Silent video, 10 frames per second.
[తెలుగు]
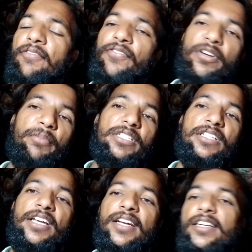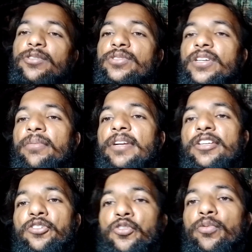ఇన్ఫర్మేషన్ ఏ టు జెడ్
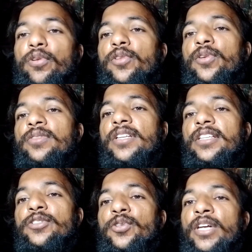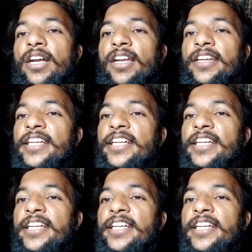మన యూట్యూబ్లో దొరుకుతుంది సో దాన్ని